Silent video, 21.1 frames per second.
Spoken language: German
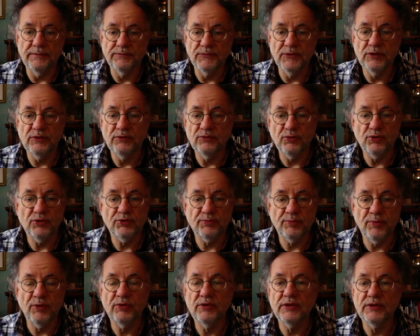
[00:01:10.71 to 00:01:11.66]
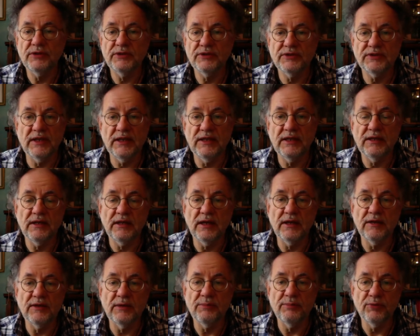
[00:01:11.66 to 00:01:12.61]
Ne? Ursprünglich ist Ekel
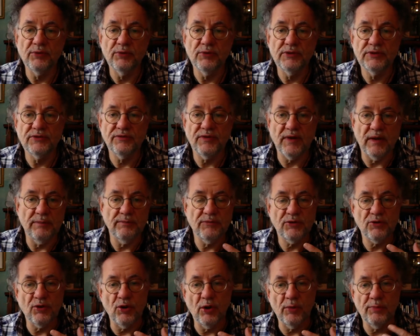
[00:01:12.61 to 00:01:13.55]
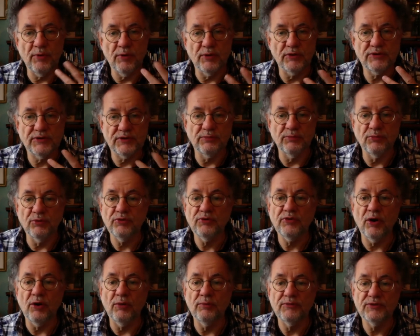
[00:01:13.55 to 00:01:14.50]
ein Impuls, Fremdkörper aus dem
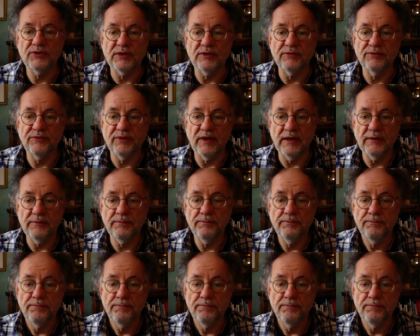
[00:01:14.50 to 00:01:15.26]
Mundraum zu entfernen.